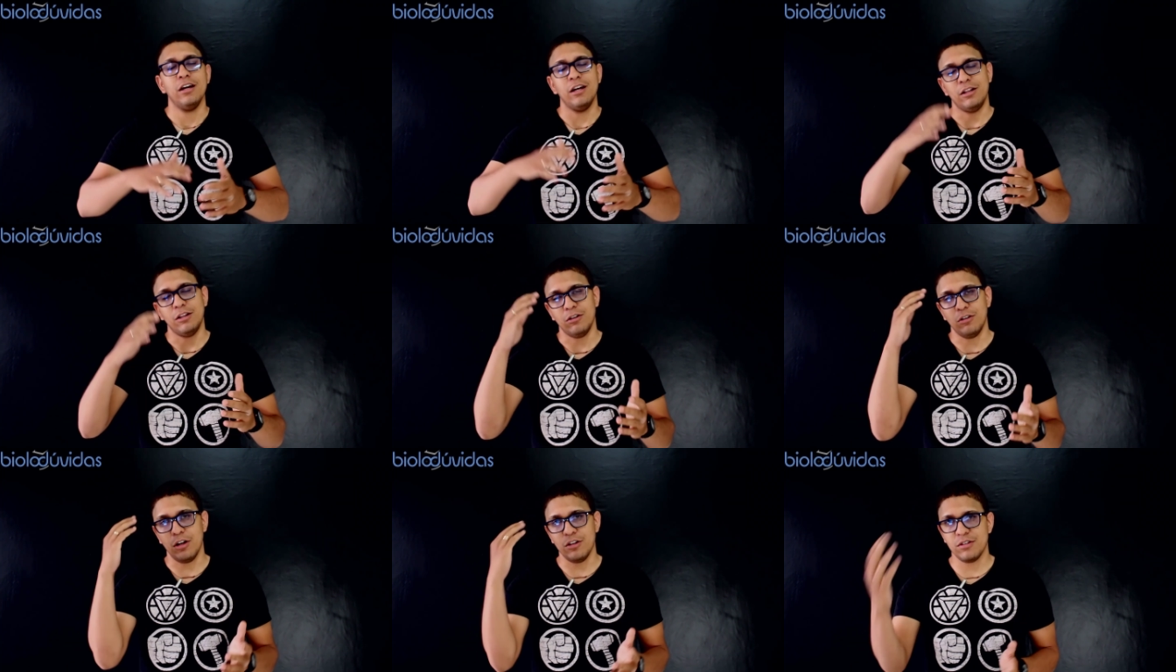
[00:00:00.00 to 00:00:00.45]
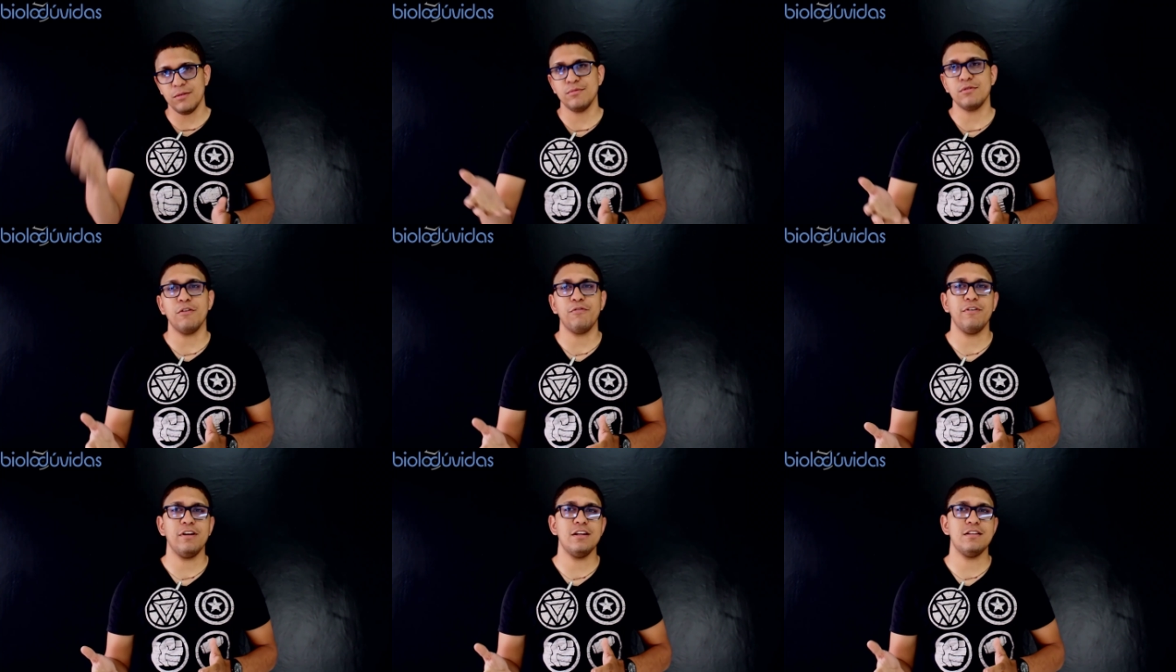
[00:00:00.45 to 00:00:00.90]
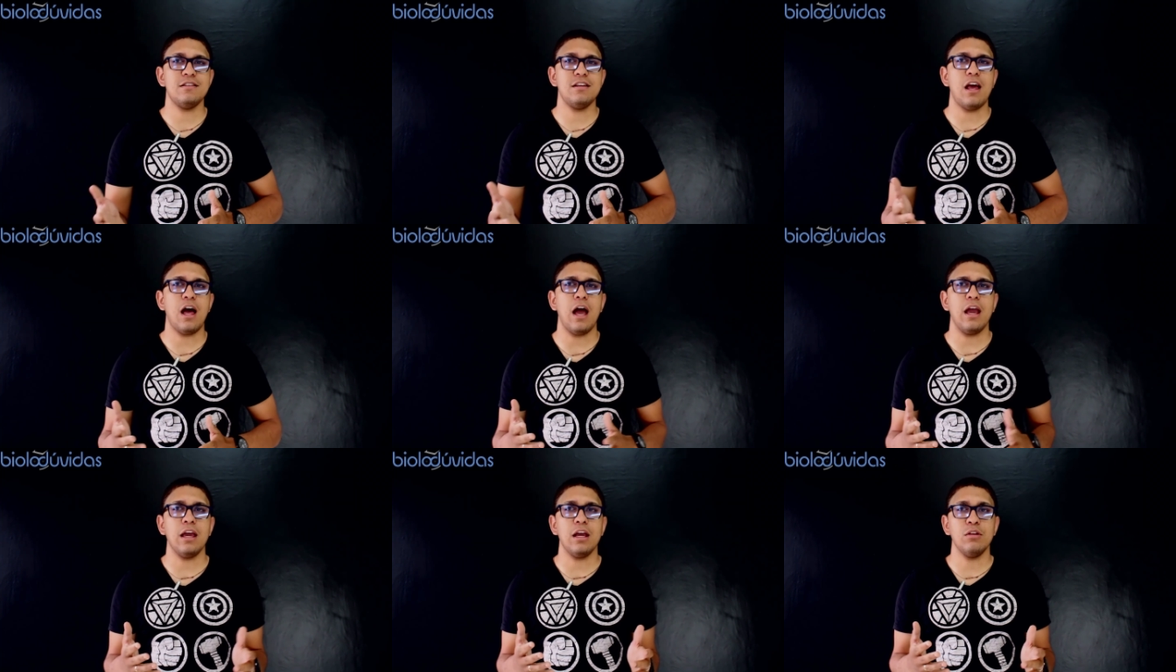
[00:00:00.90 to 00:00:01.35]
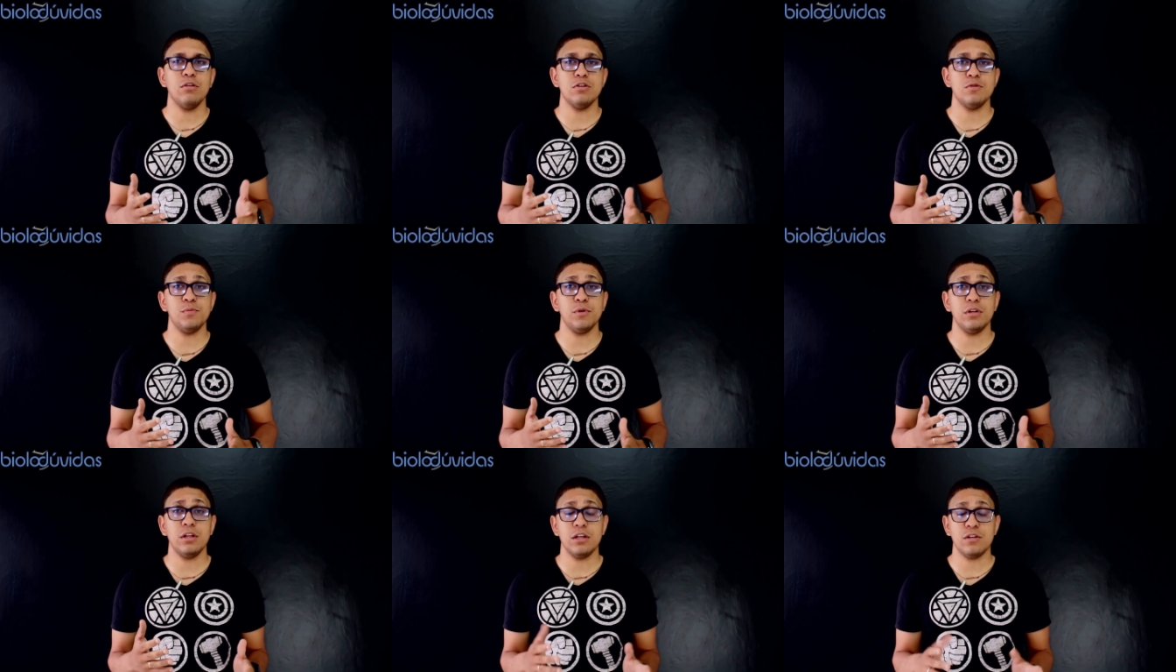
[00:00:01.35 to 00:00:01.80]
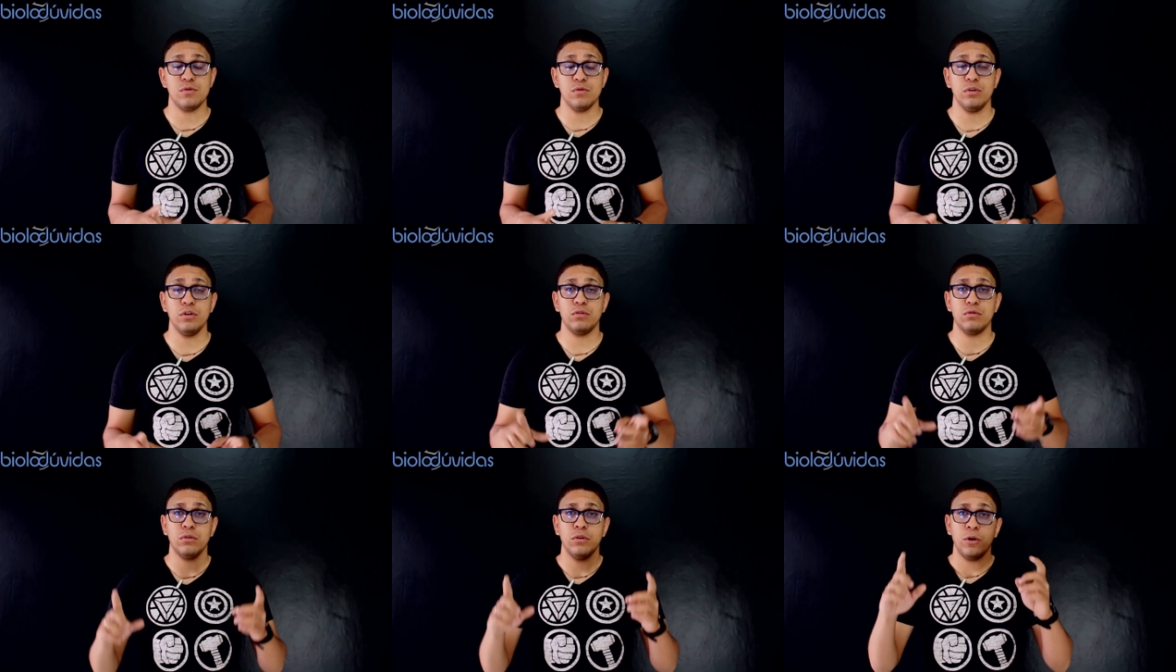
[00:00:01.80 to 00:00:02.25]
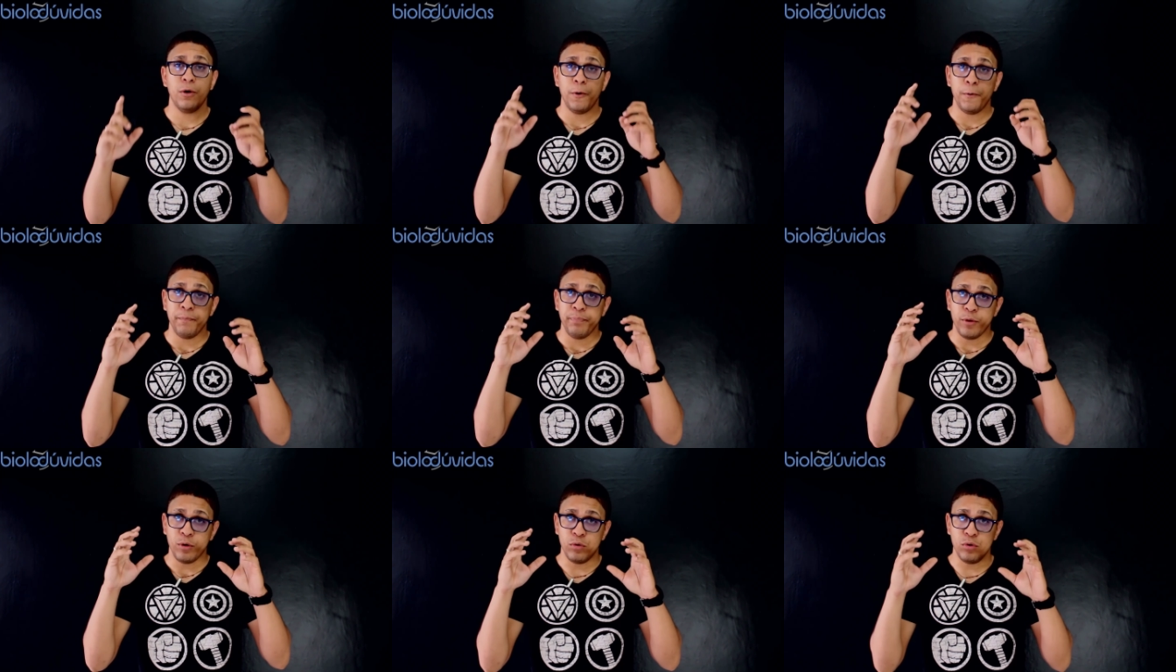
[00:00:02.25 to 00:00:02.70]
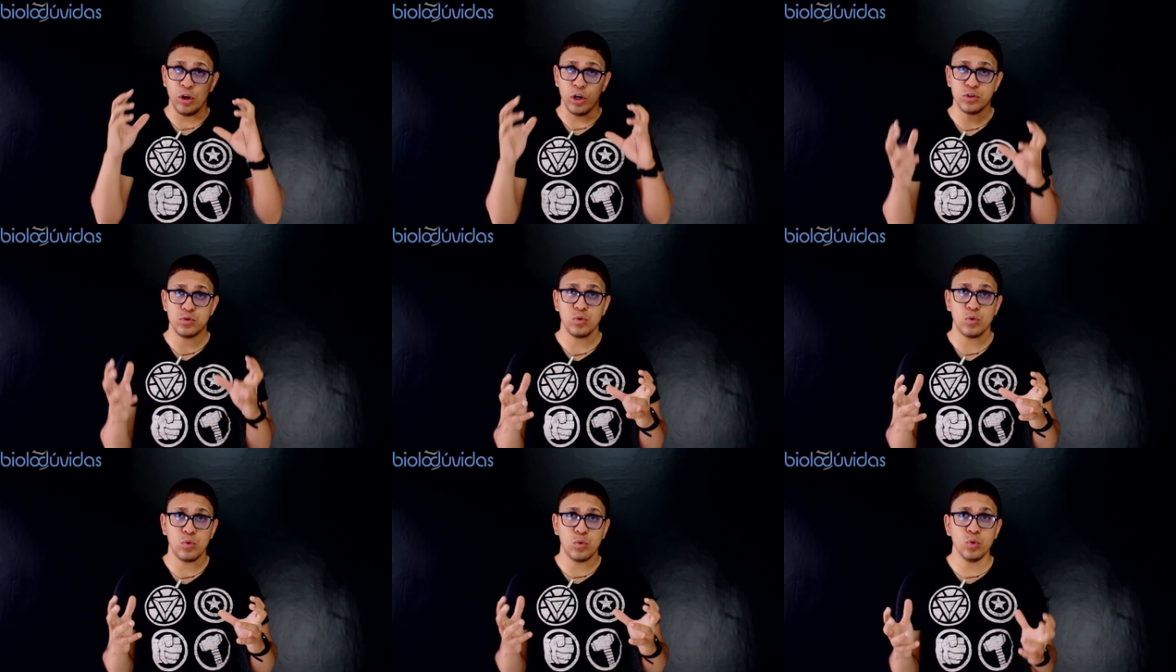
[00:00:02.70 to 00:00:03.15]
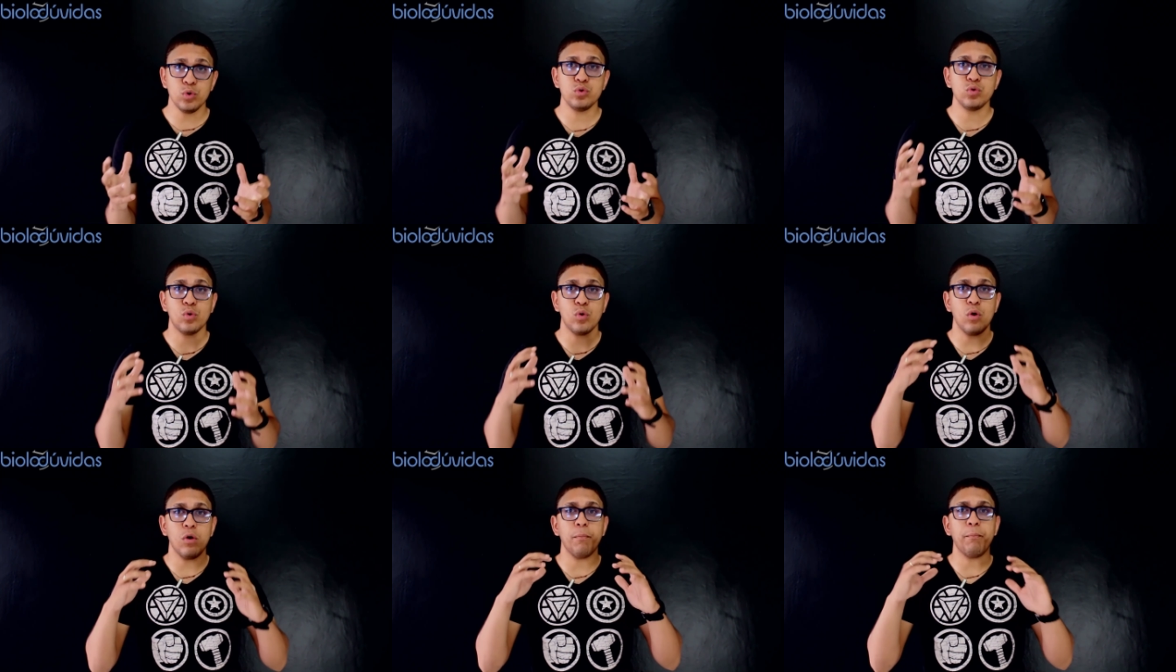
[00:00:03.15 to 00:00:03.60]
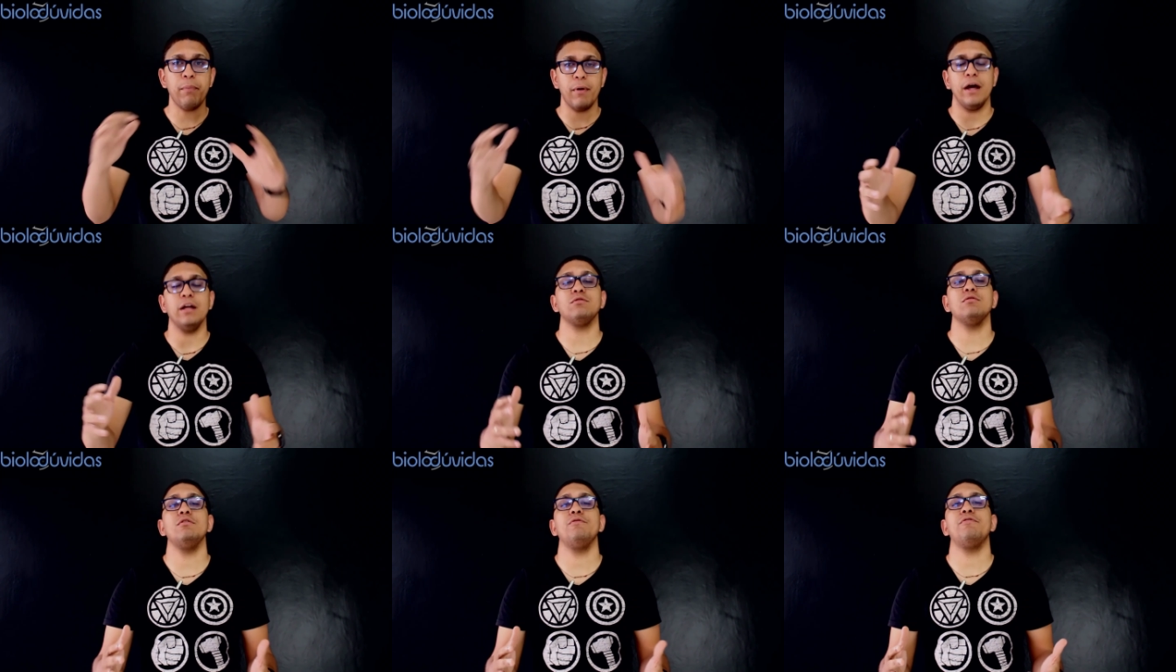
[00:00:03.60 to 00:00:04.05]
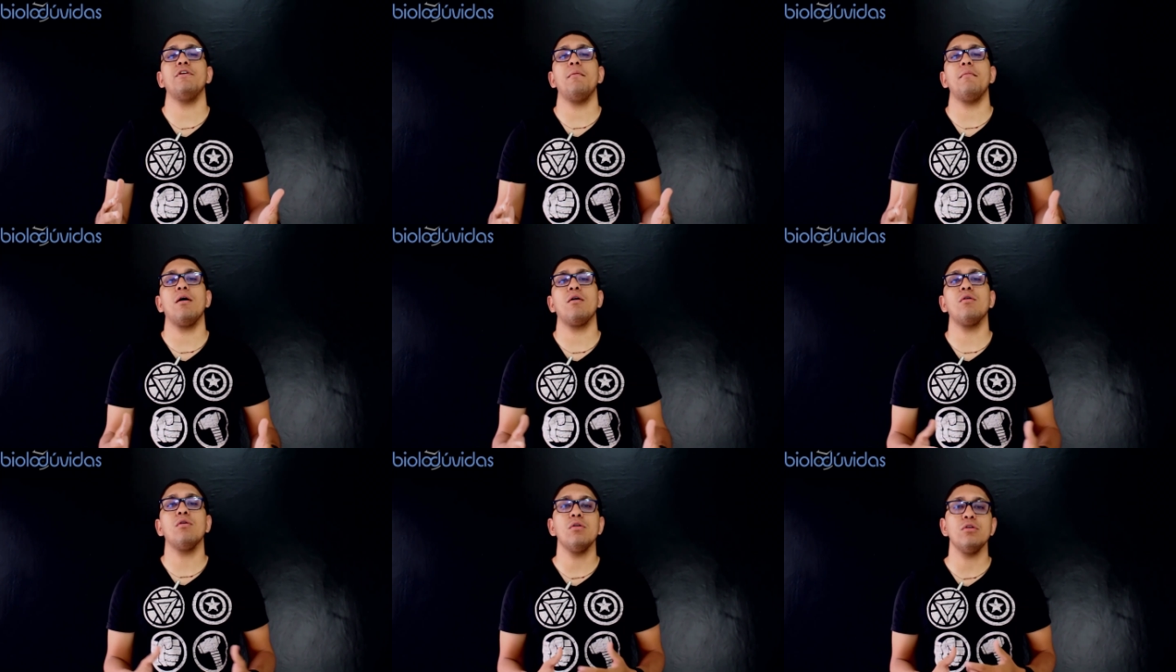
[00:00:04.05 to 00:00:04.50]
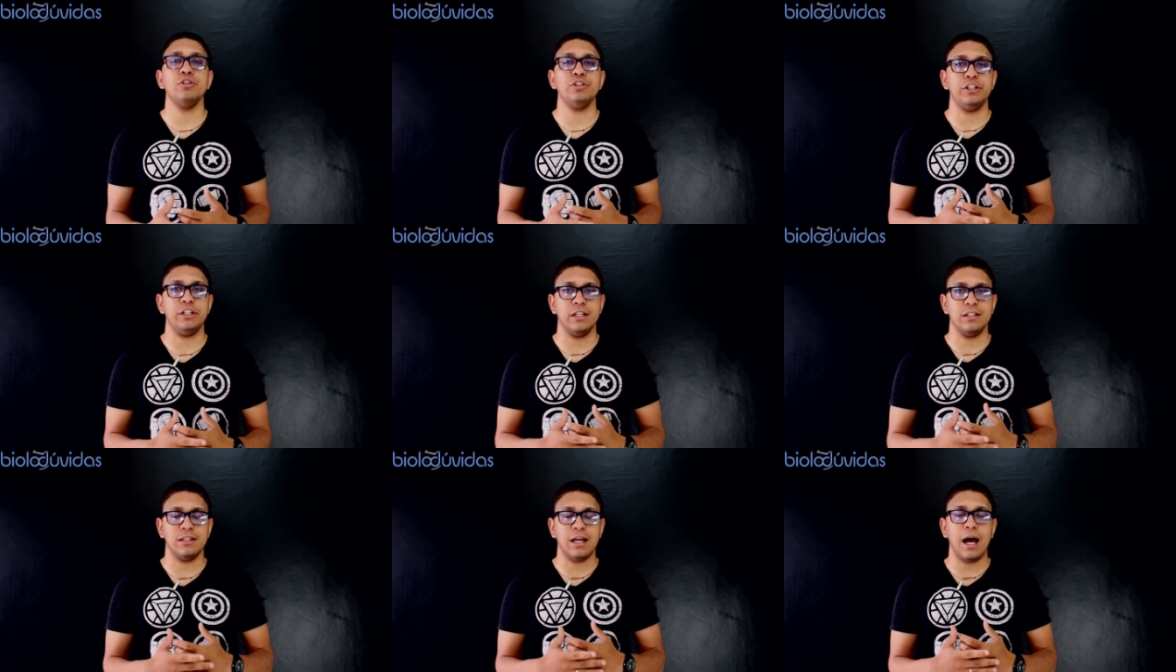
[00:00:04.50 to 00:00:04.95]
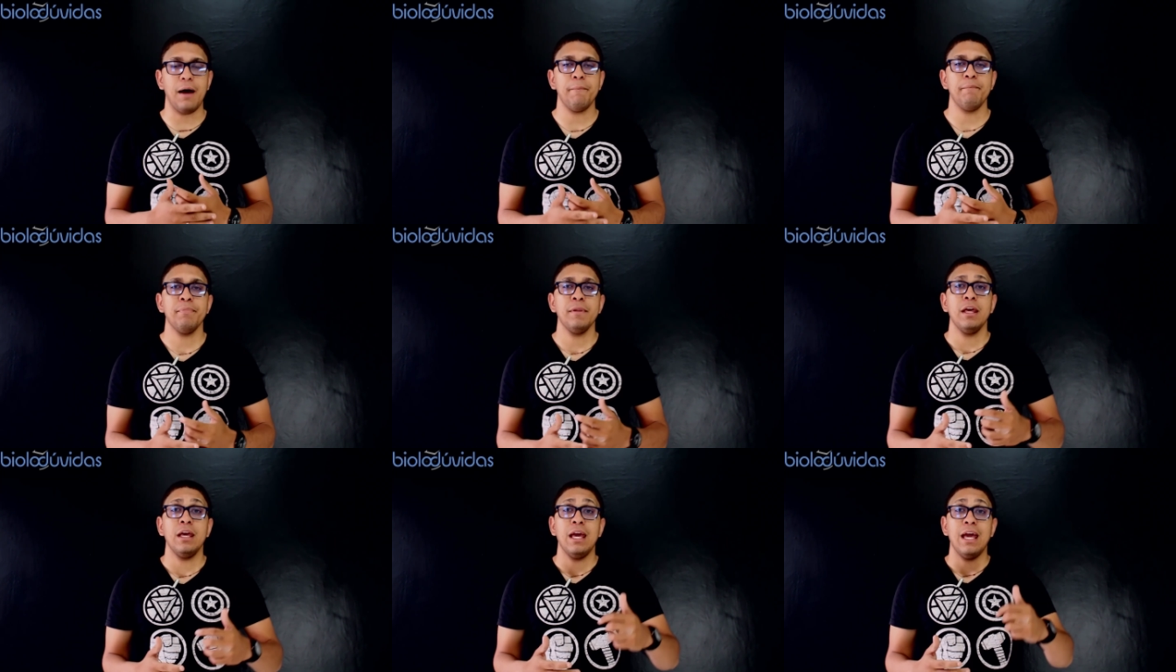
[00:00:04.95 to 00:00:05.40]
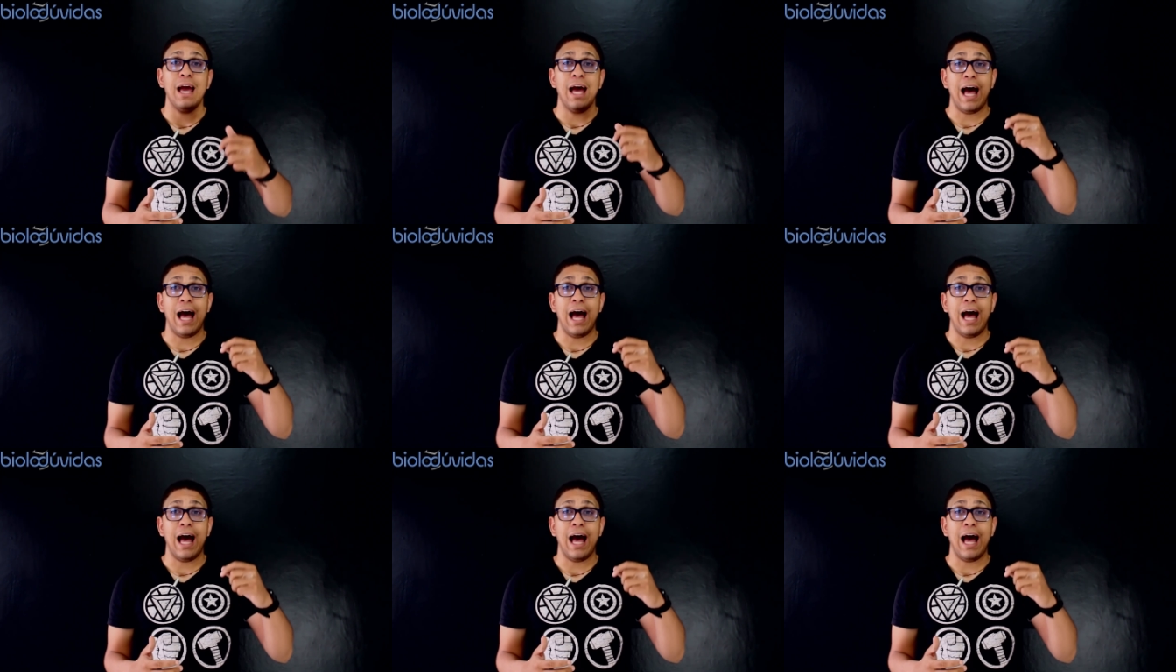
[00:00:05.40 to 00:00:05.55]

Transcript: Então nós vamos oferecer aí em 2018 o nosso curso completo de farmacologia, tá?